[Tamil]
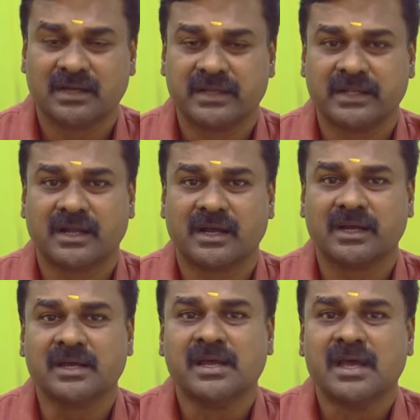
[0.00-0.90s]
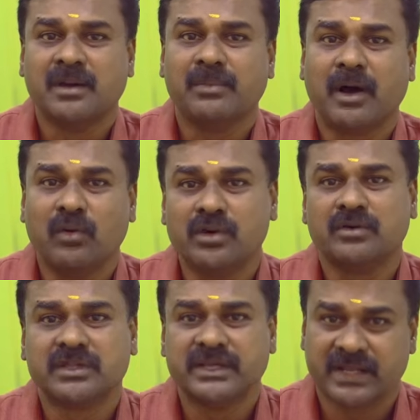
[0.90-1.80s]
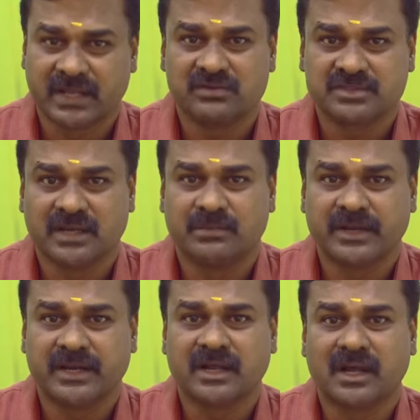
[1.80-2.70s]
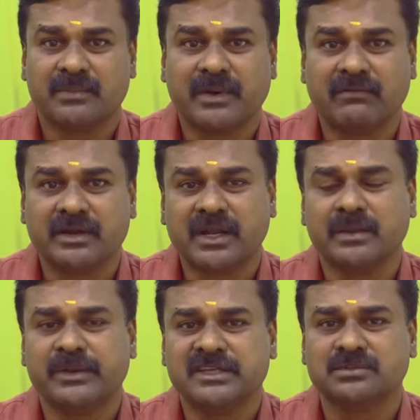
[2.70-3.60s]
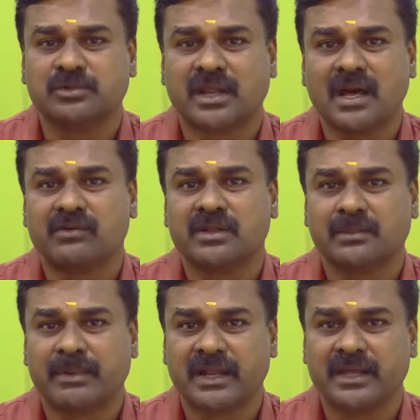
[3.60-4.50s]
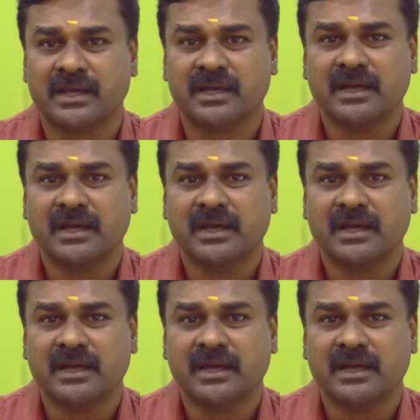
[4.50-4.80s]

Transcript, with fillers: இருக்கிறாங்க இப்போ அவங்க வந்து இயற்கை விவசாயம் பண்ணிகிட்ருக்காங்க இப்போ அவர்கிட்ட பேசும்போதெல்லாம் அவர் அந்த பழைய